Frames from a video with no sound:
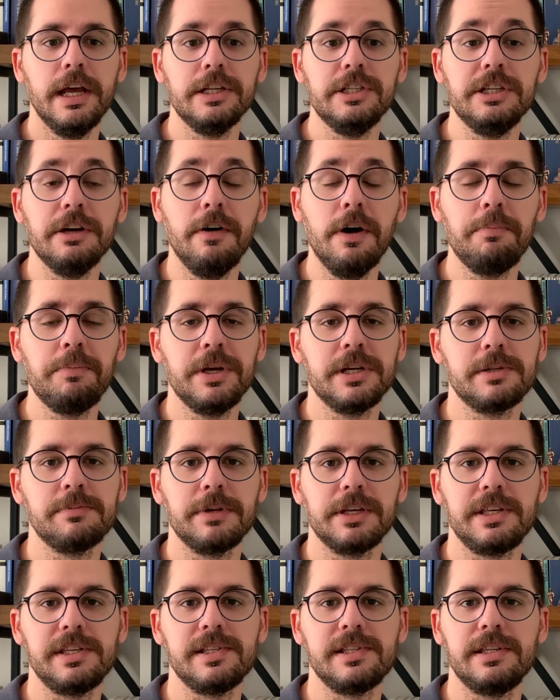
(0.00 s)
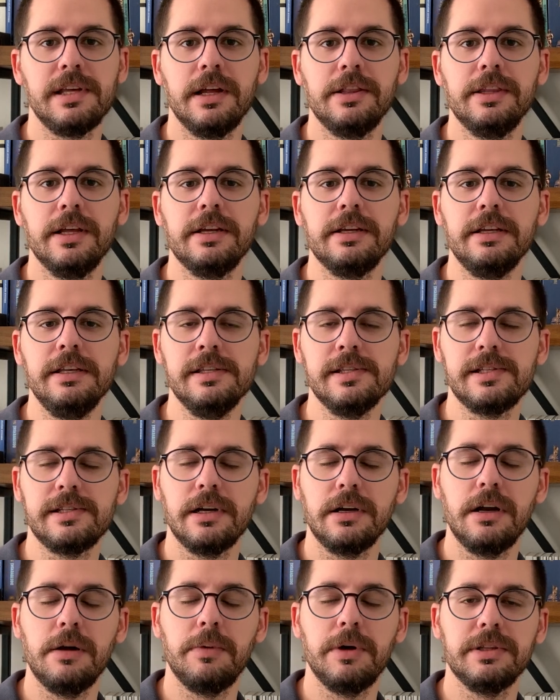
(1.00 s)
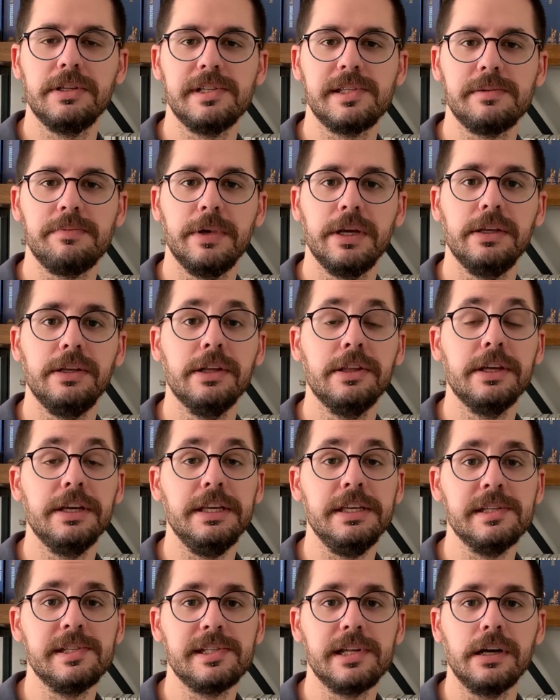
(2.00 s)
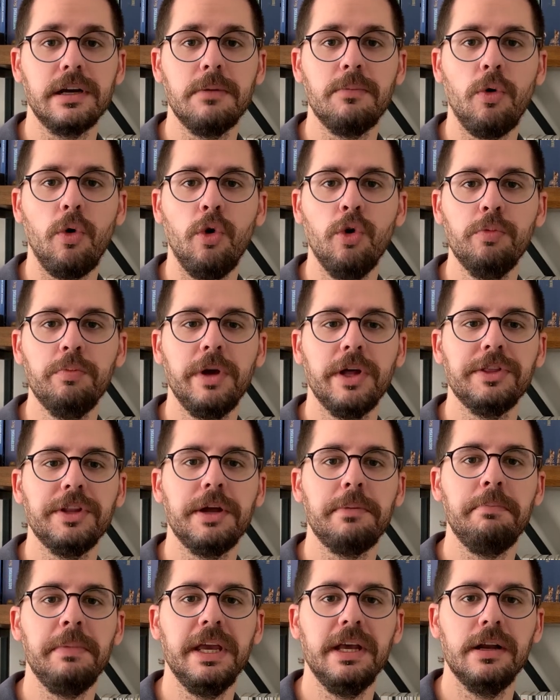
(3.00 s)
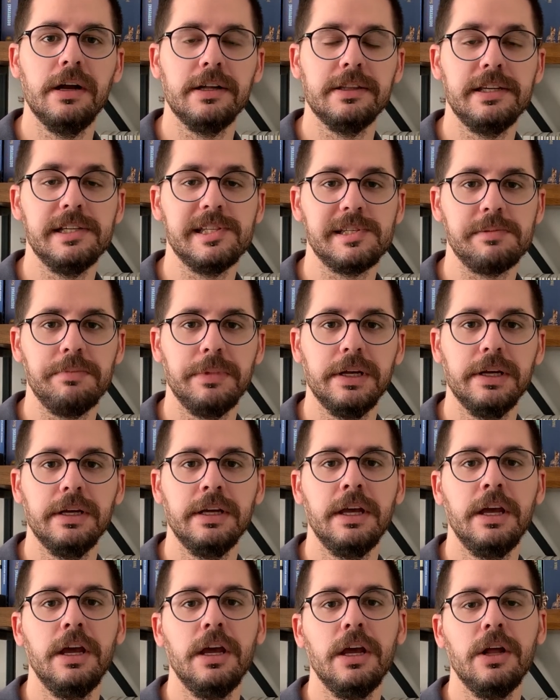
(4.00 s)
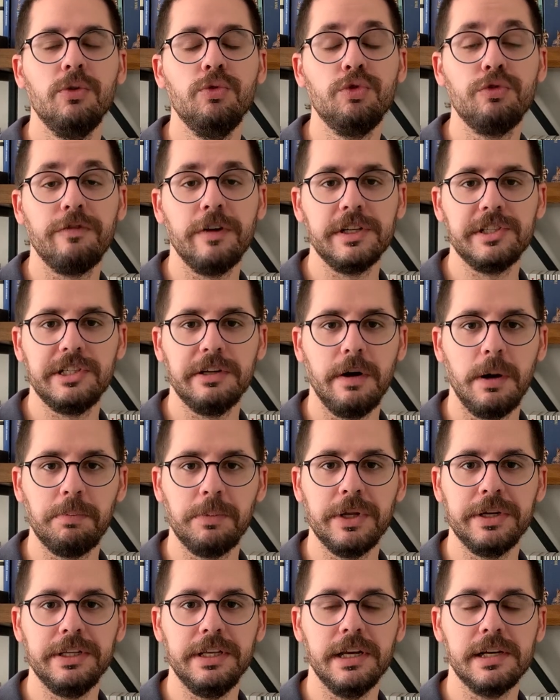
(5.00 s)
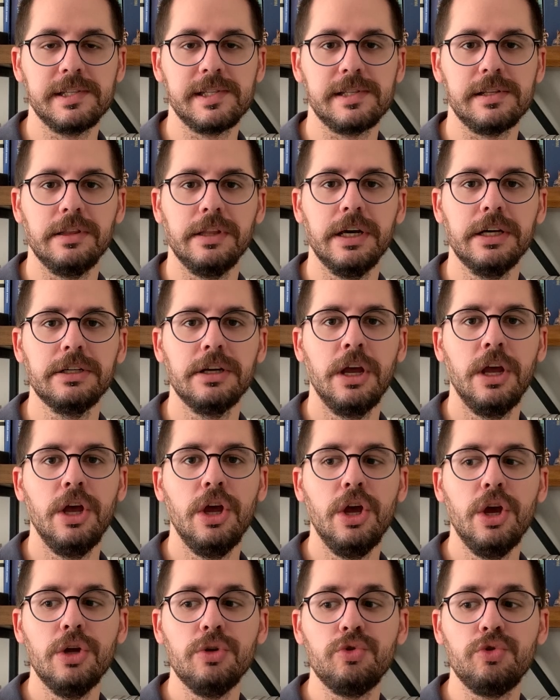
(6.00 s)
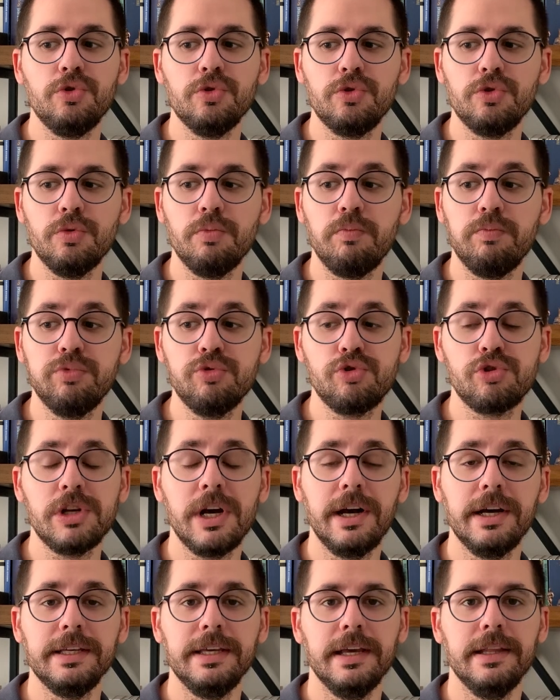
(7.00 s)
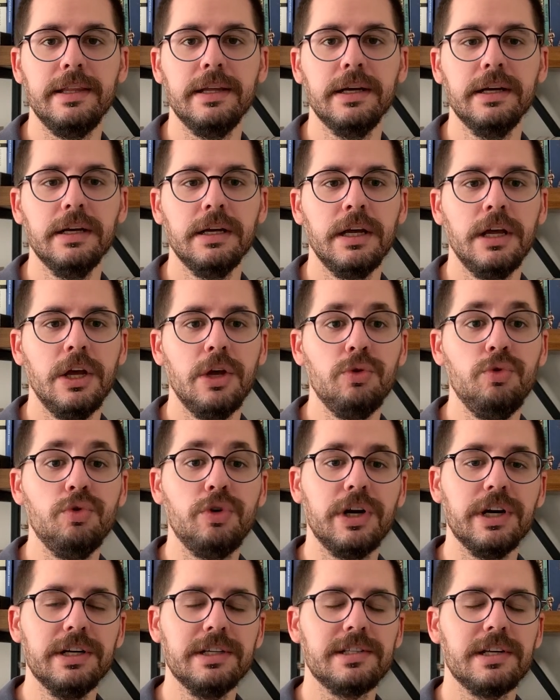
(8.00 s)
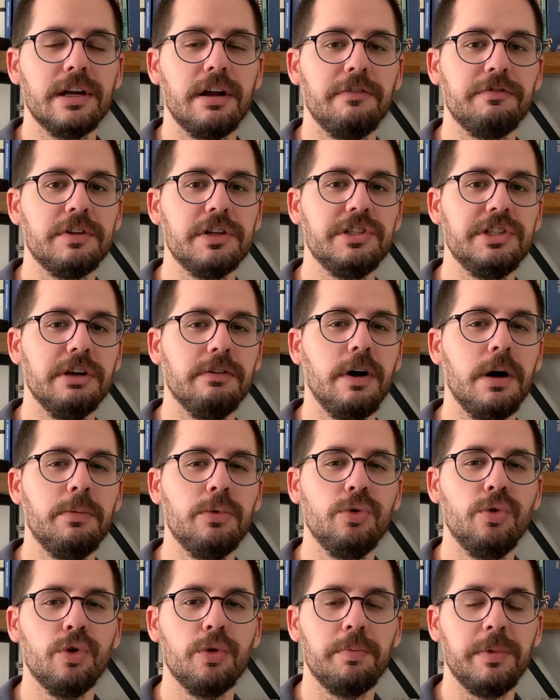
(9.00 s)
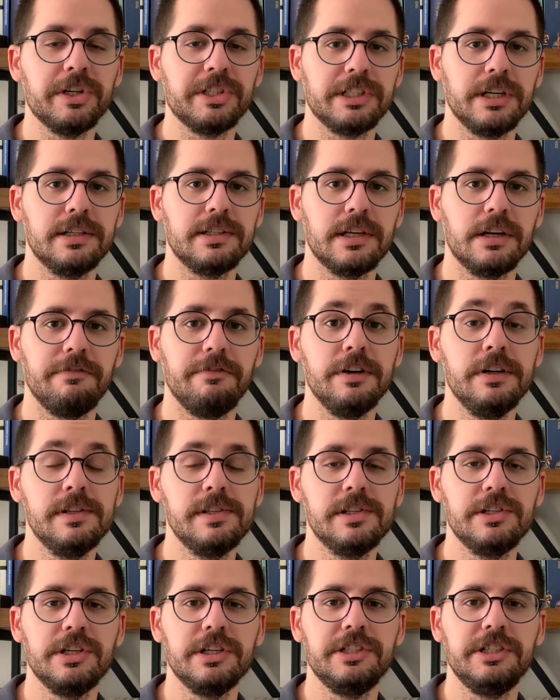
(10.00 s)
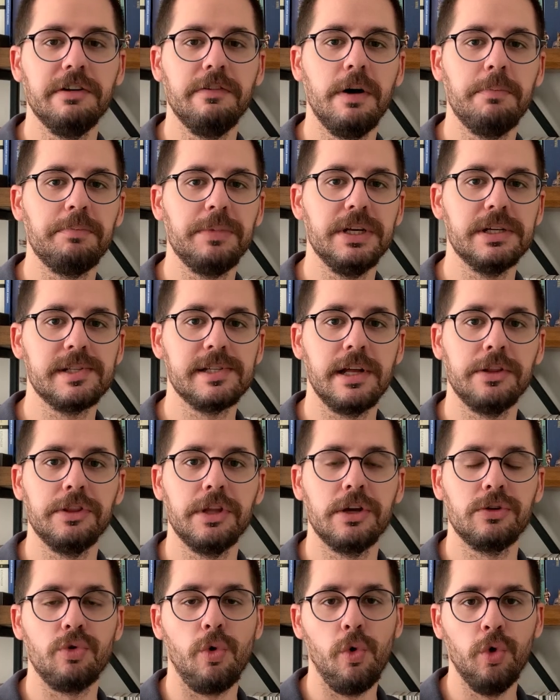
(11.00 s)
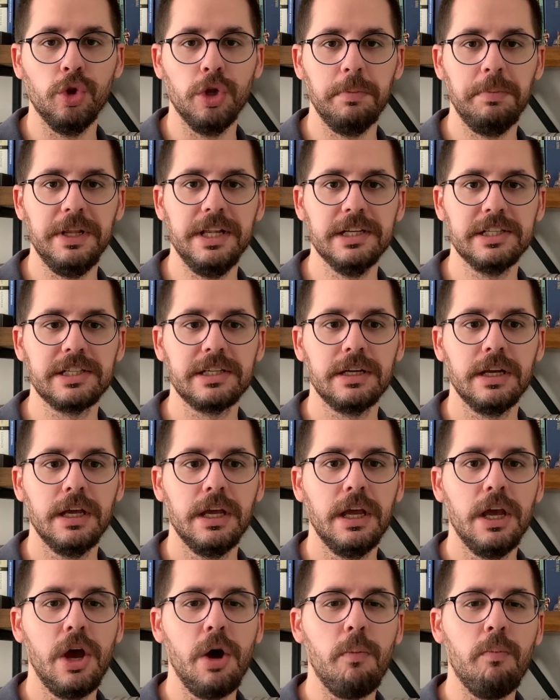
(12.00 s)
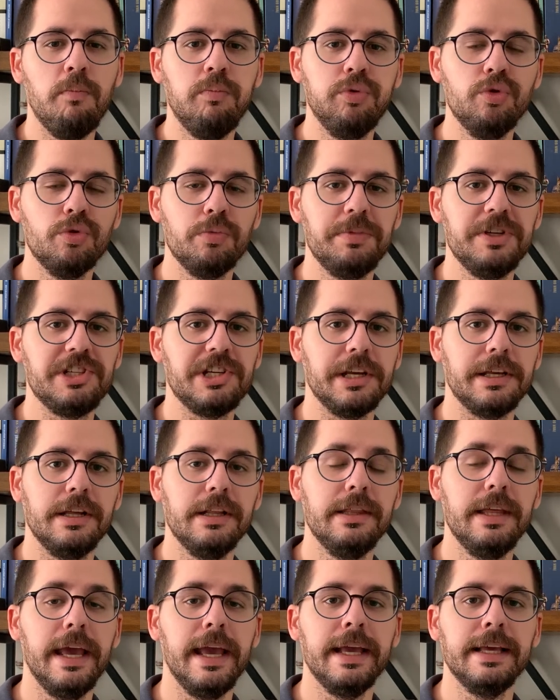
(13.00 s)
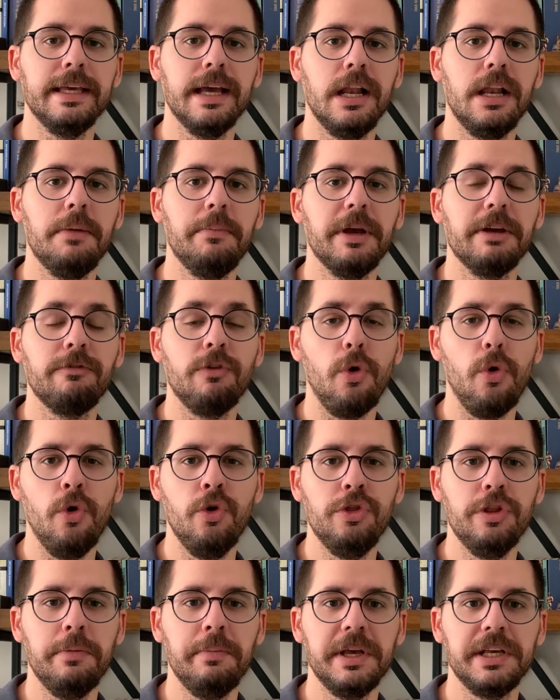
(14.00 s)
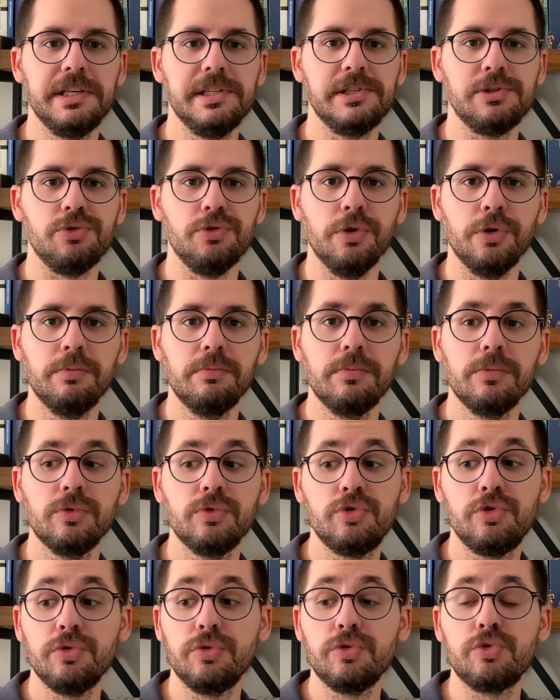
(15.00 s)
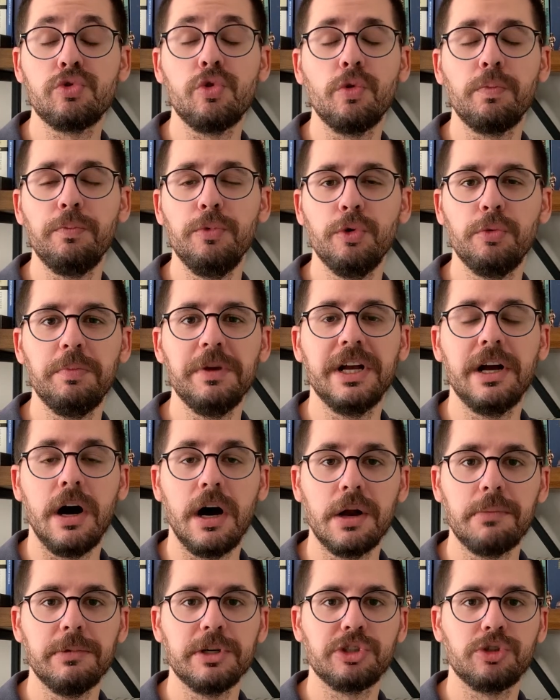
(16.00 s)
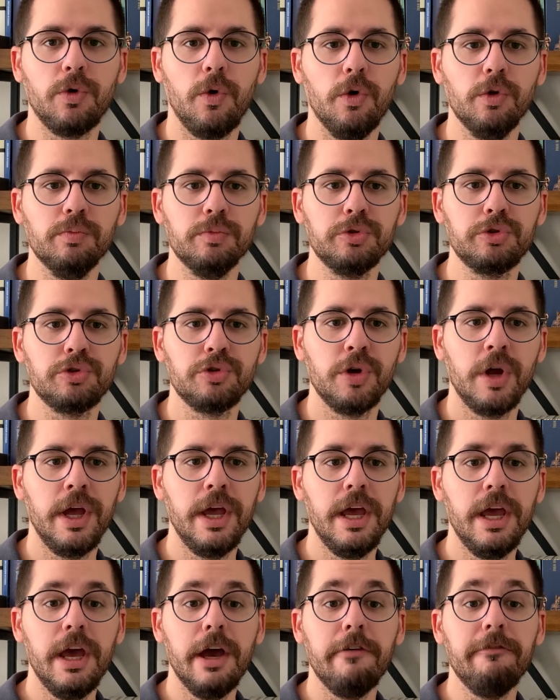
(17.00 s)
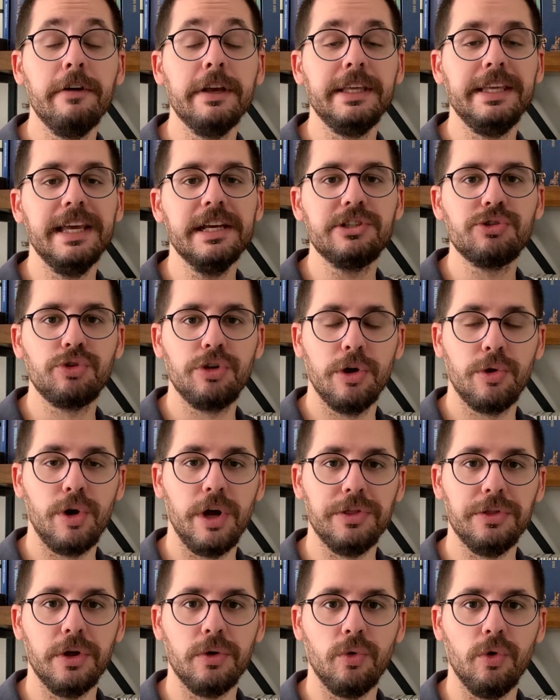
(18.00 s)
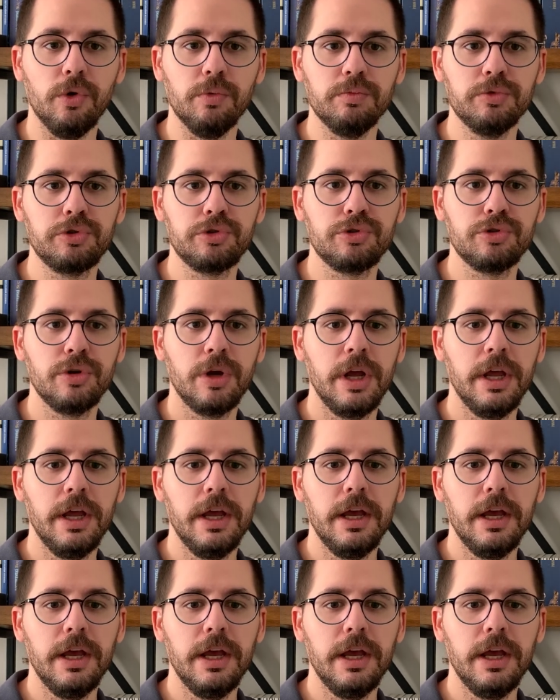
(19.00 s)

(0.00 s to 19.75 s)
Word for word: Cevap yazmak isteyenler Instagram adresime ya da Instagram'ı olmayanlar mail adresime lütfen cevaplarını yazsınlar. Çünkü bu sayede yukarı tarafta cevabı görüp aşağı tarafa hızlıca cevap yazanlar olabilir. Bunu bir şekilde engellemek ve önlemek istiyorum. Çünkü çok büyük bir karmaşa olmuş ve geç görenler olmuş.